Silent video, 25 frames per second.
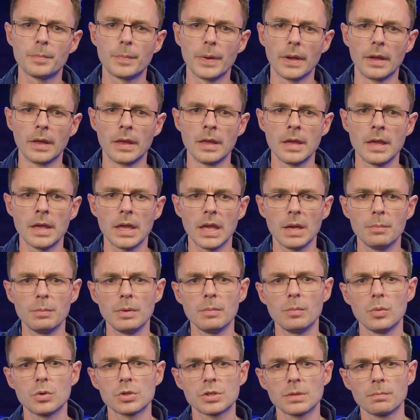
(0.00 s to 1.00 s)
P, и мы
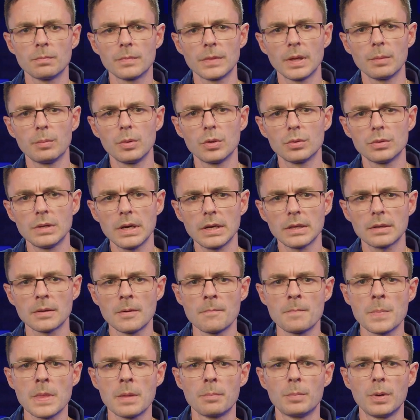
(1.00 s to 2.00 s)
можем наблюдать
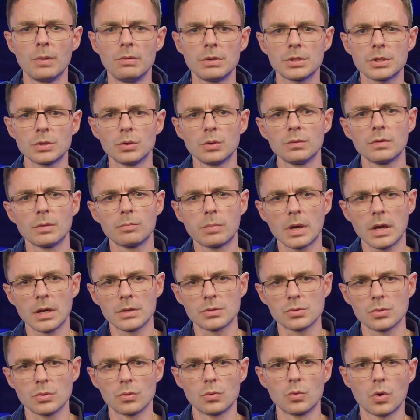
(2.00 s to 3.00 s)
повышенную
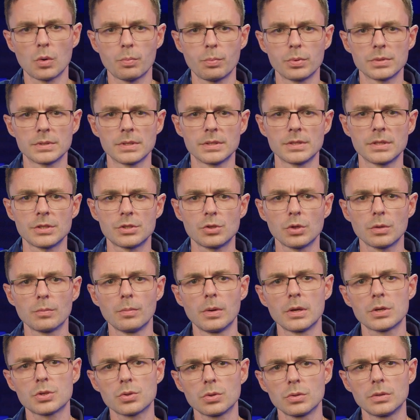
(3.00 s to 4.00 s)
вибрацию корпуса за счет
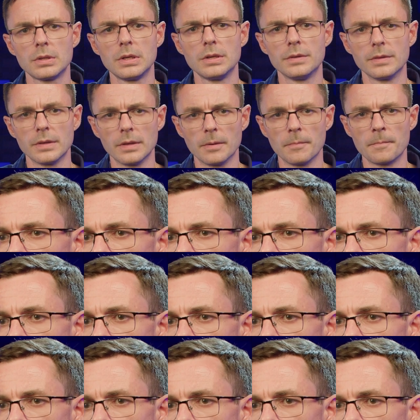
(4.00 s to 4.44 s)
большой длины.